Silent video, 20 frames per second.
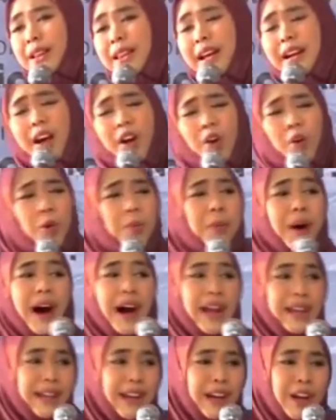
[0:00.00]
rumah tanggaku
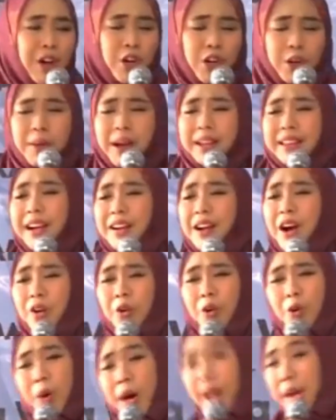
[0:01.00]
baik, rumah
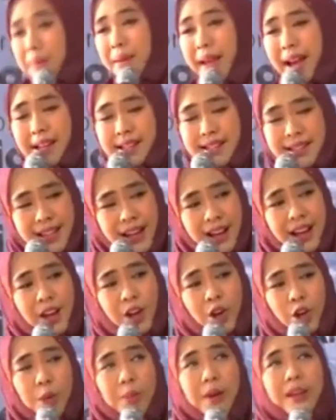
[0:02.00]
tanggaku luar biasa,
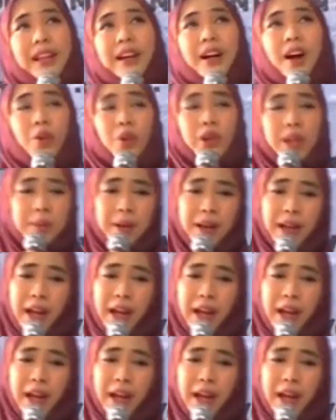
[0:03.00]
rumah tanggaku